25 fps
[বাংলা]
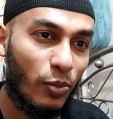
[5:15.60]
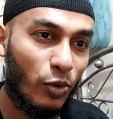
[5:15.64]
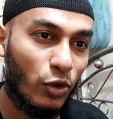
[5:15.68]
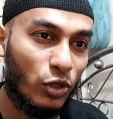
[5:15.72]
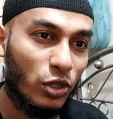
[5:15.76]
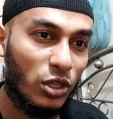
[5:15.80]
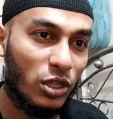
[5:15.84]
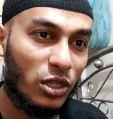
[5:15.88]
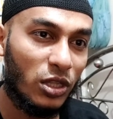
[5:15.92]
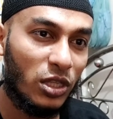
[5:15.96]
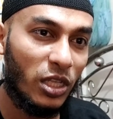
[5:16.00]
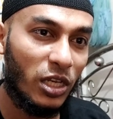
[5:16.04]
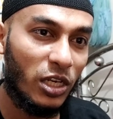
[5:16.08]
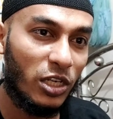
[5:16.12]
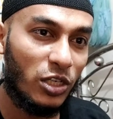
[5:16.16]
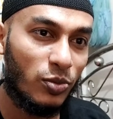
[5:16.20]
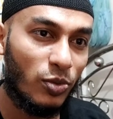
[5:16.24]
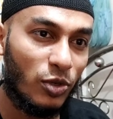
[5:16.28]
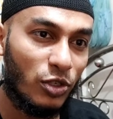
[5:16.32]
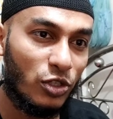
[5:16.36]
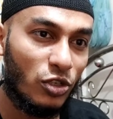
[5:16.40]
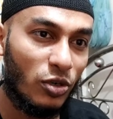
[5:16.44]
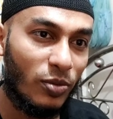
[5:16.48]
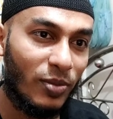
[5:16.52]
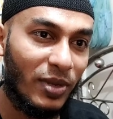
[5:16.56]
বত্রিশ
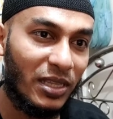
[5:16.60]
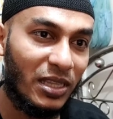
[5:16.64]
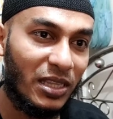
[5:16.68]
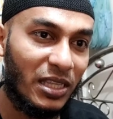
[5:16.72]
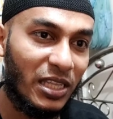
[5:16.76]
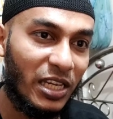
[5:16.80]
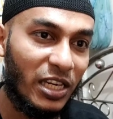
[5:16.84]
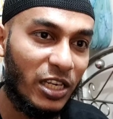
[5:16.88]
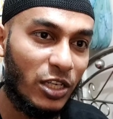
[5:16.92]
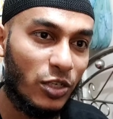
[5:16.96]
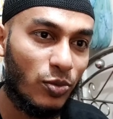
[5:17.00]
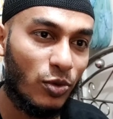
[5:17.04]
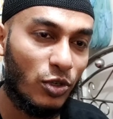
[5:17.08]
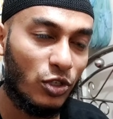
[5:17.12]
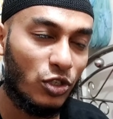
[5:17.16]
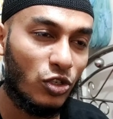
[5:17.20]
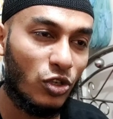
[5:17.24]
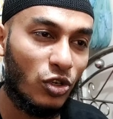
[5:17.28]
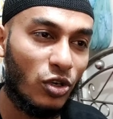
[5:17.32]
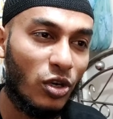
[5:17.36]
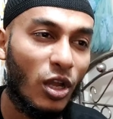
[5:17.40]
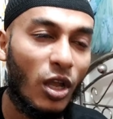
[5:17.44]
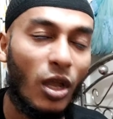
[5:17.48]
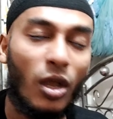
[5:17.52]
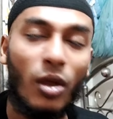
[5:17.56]
বছর বা তিরিশ
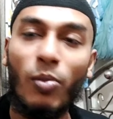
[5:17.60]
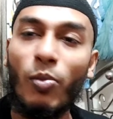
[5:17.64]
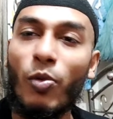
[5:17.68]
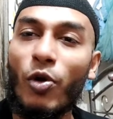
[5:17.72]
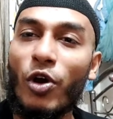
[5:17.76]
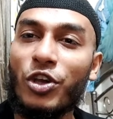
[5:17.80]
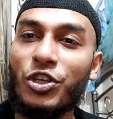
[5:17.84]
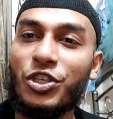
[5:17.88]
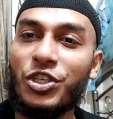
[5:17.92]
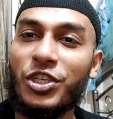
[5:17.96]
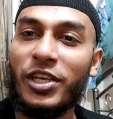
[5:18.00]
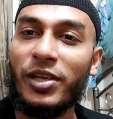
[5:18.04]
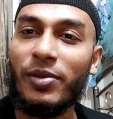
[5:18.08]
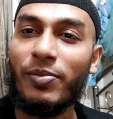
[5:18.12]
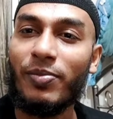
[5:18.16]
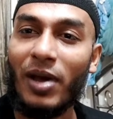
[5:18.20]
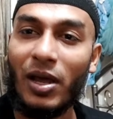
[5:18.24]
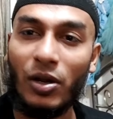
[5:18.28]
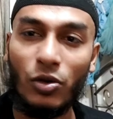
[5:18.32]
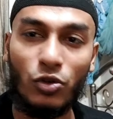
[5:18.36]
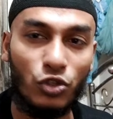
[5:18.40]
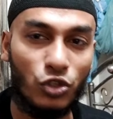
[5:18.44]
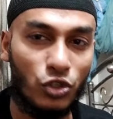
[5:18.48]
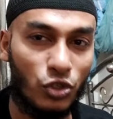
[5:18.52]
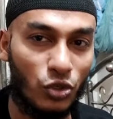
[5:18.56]
বছর বয়সী
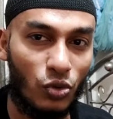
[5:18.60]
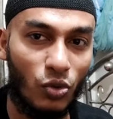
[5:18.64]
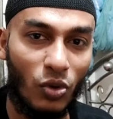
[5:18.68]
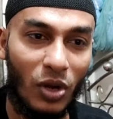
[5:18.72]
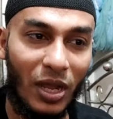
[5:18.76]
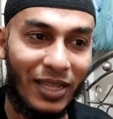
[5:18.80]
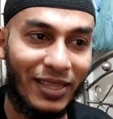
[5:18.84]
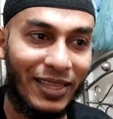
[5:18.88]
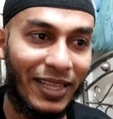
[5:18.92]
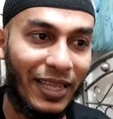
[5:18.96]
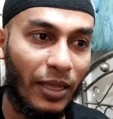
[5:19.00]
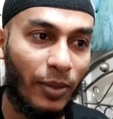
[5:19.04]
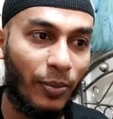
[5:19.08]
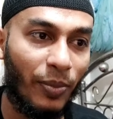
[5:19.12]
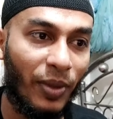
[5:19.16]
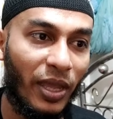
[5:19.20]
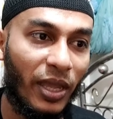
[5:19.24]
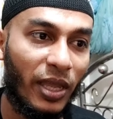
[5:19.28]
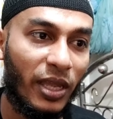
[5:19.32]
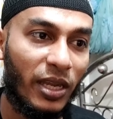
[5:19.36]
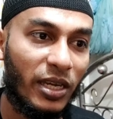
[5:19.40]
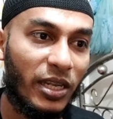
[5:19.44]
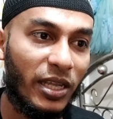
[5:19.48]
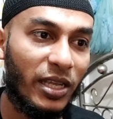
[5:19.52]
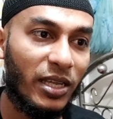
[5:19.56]
মানুষগুলা দেখবে
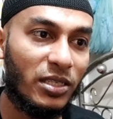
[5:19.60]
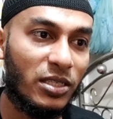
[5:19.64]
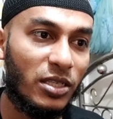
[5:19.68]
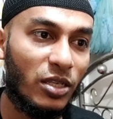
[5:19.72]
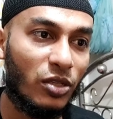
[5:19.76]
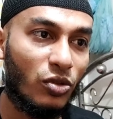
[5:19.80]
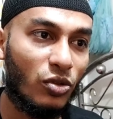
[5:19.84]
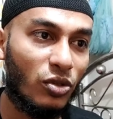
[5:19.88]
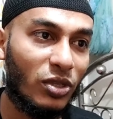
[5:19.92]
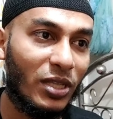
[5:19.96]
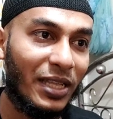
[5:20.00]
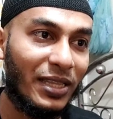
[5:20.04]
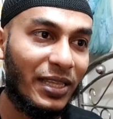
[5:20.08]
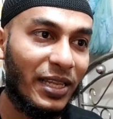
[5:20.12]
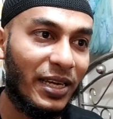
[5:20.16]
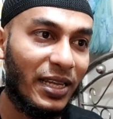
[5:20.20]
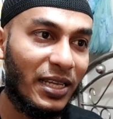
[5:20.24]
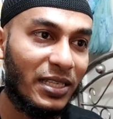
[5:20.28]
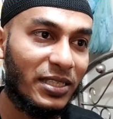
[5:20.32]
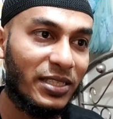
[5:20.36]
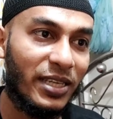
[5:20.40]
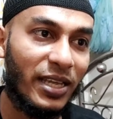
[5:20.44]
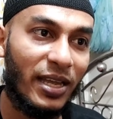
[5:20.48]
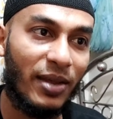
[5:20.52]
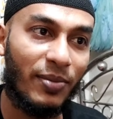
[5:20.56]
ঠিক আছে তো তাদের
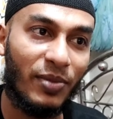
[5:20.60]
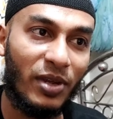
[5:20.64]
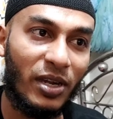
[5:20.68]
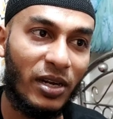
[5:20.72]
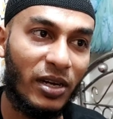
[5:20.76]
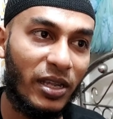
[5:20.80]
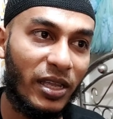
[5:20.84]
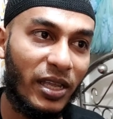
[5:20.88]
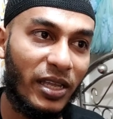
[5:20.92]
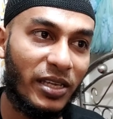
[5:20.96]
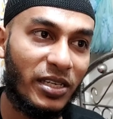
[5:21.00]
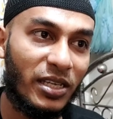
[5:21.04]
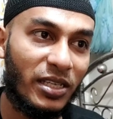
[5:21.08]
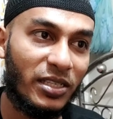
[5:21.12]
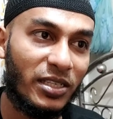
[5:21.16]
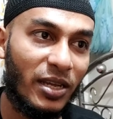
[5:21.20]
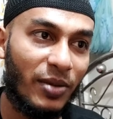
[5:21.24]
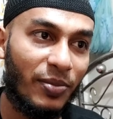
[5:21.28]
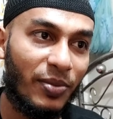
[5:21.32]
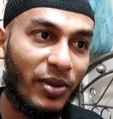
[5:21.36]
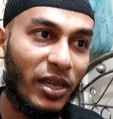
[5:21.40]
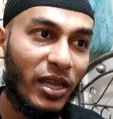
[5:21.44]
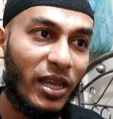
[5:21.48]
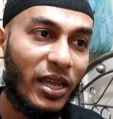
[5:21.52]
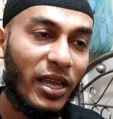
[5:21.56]
কাছে আমার এইটা
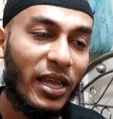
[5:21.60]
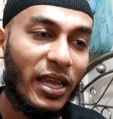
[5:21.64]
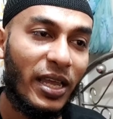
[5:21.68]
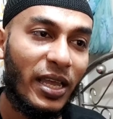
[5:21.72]
যাবে